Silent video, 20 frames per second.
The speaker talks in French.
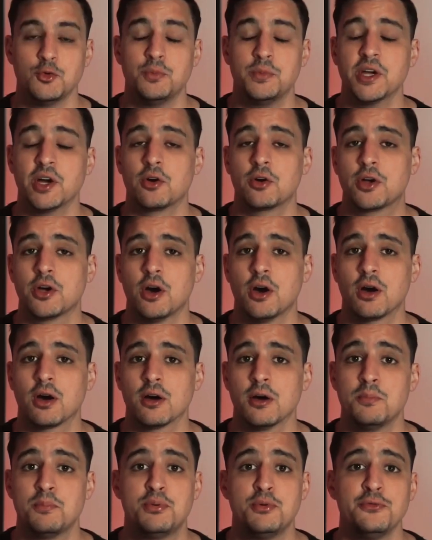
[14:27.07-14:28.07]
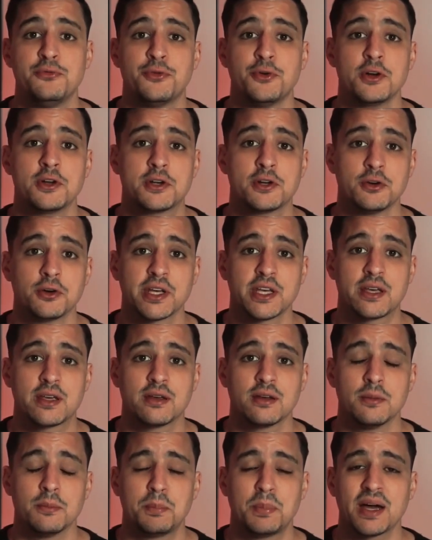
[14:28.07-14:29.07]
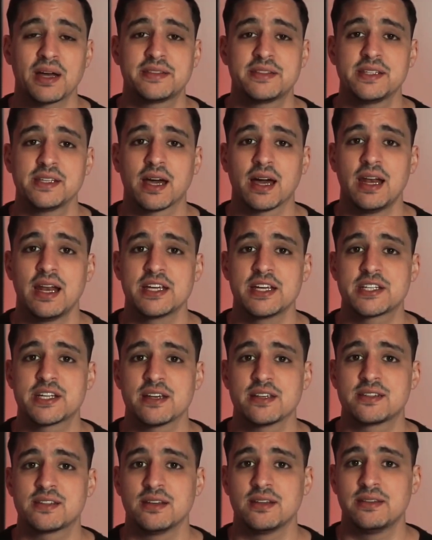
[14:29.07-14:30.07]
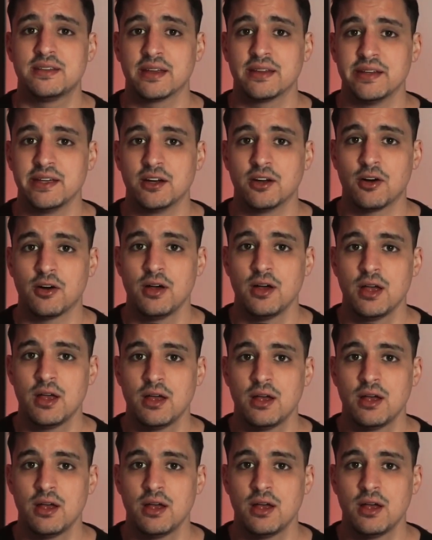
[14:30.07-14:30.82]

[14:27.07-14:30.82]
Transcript: Ou bien encore, plus folklorique, partir à la chasse d'un élan